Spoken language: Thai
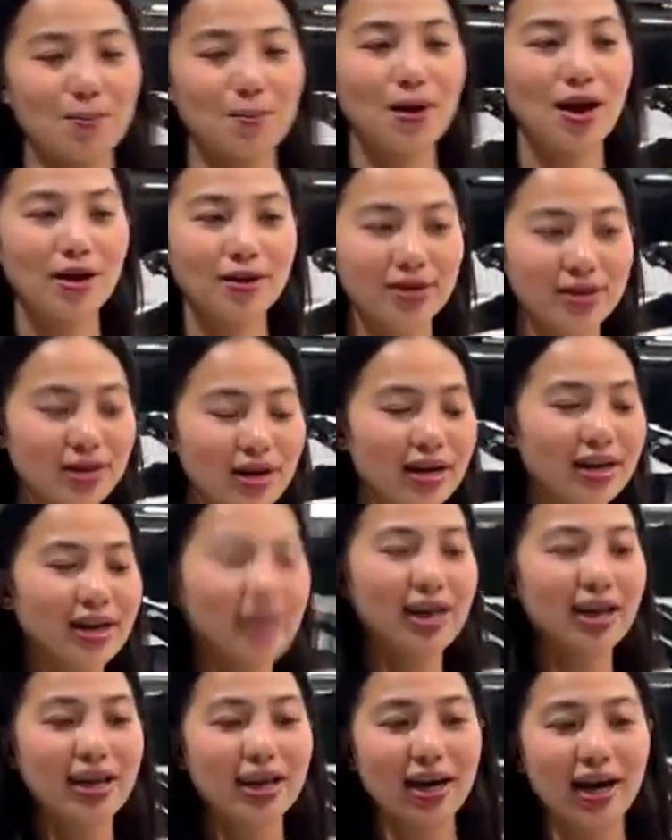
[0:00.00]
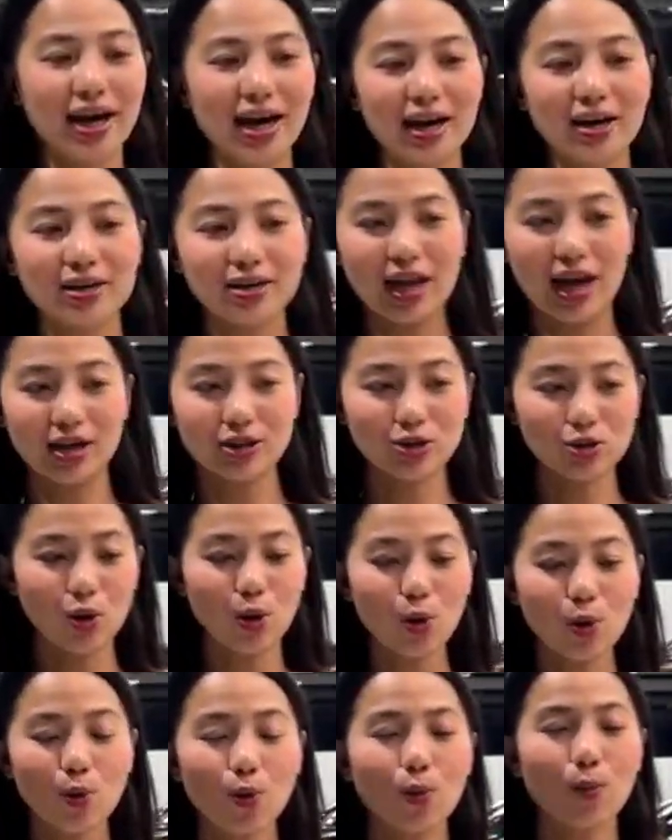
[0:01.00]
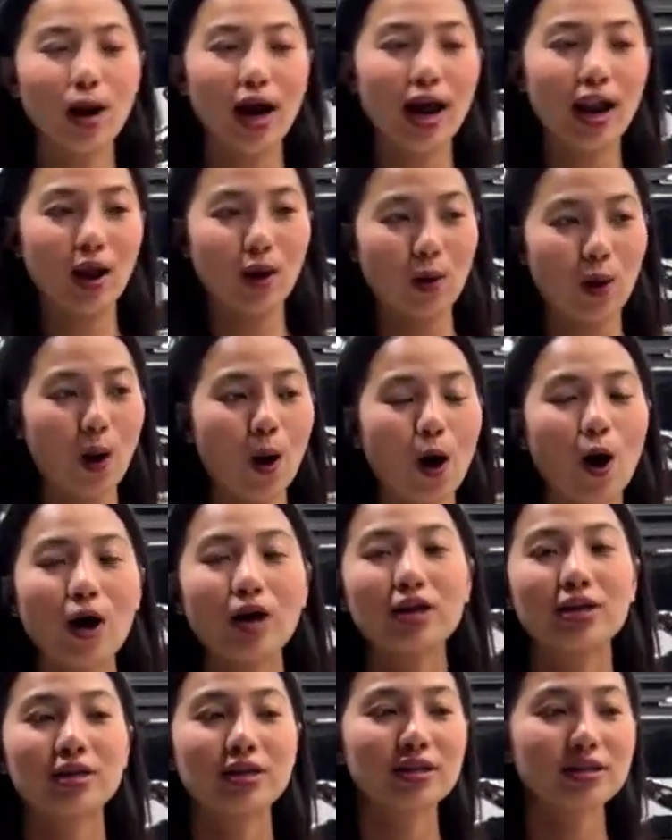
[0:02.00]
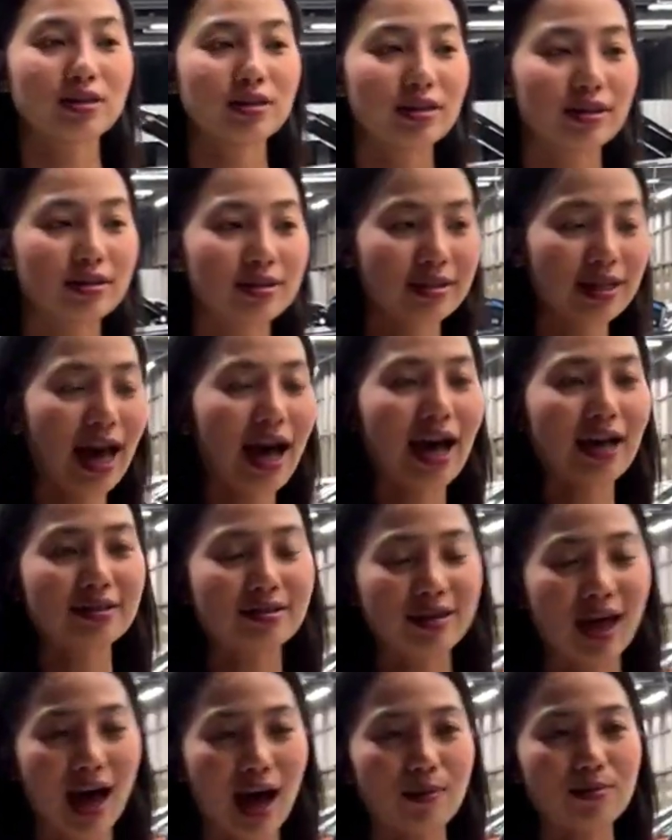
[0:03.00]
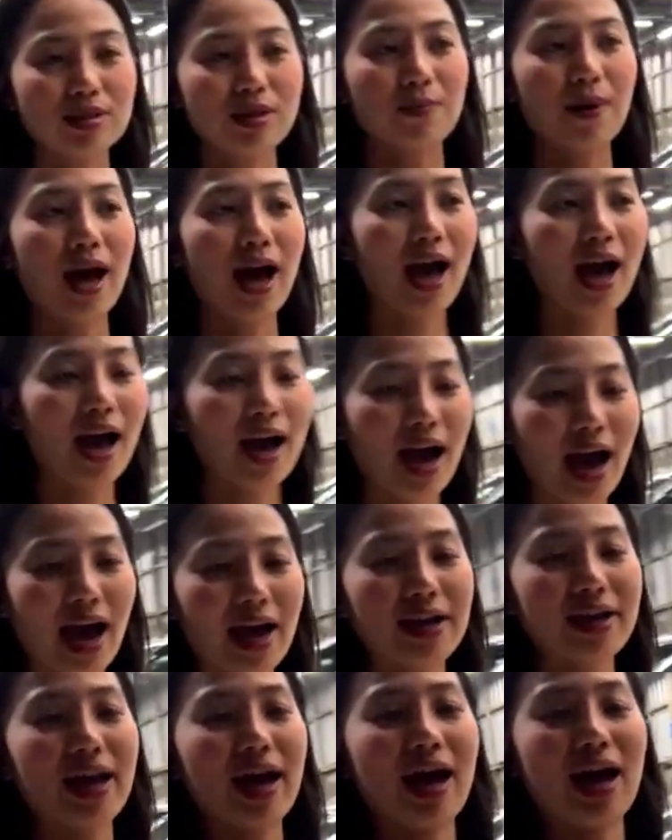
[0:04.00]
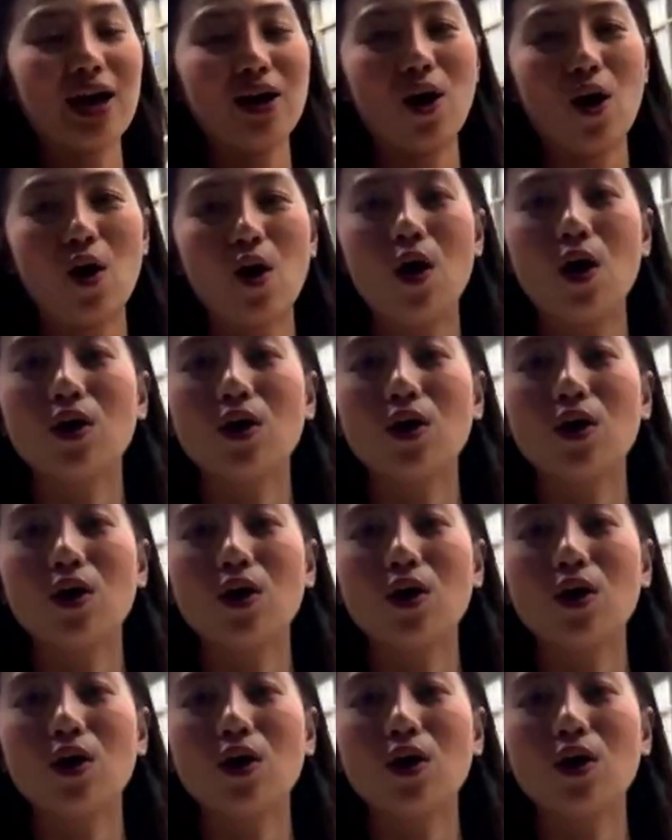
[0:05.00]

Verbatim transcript: หรับเดือนนี้นะคะทั้งโชว์รูมค่ะแล้วก็จะ35คันนะคะข